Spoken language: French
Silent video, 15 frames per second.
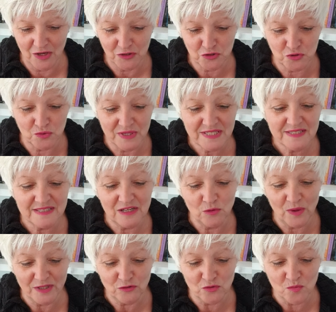Tu es si
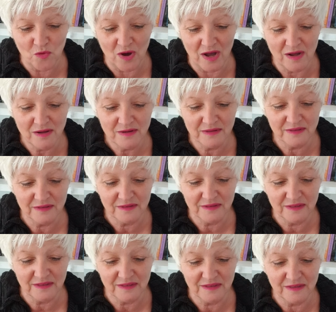loin de moi,
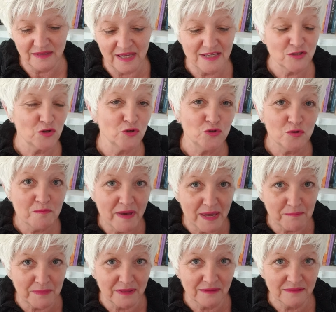est-ce que tu
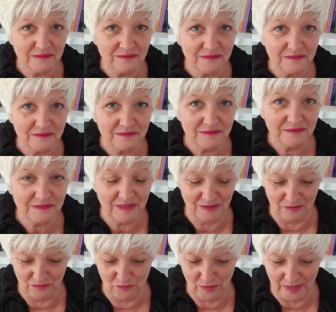m'aimes
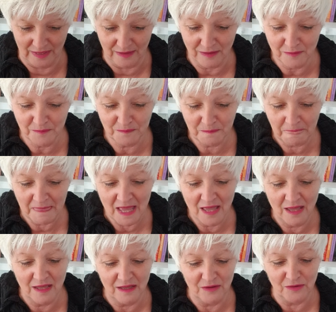Voilà.
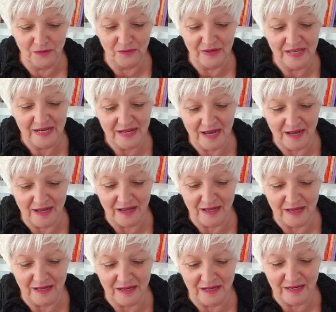Euh, et
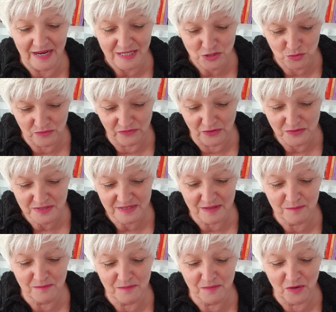la, la suivante,
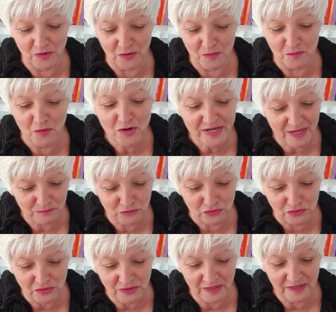c'est euh, Mon
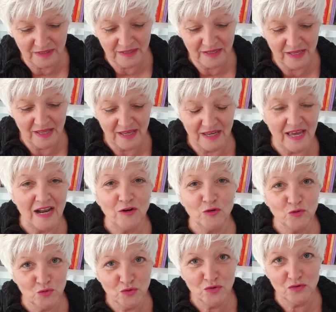amour,
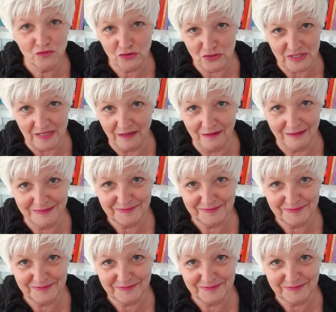qu'allons-nous devenir